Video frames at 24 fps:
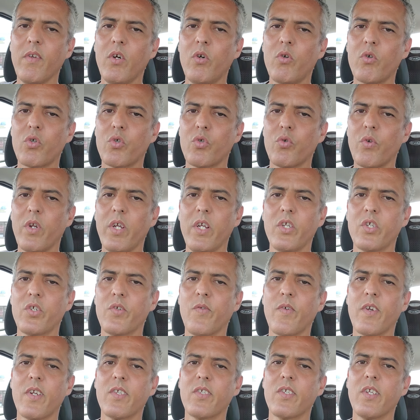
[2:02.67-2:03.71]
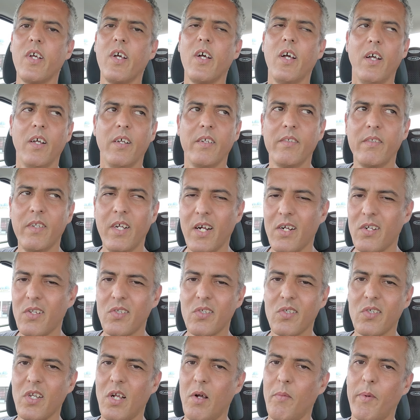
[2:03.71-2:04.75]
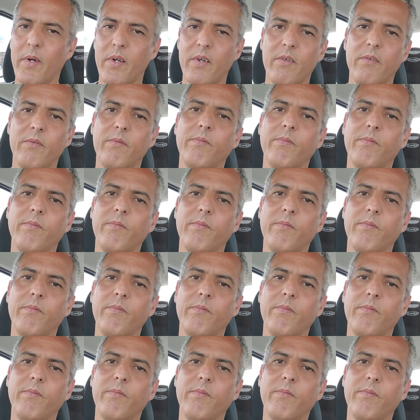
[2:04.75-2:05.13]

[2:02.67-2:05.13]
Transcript: الحرج وريش فرنسا اكت السمر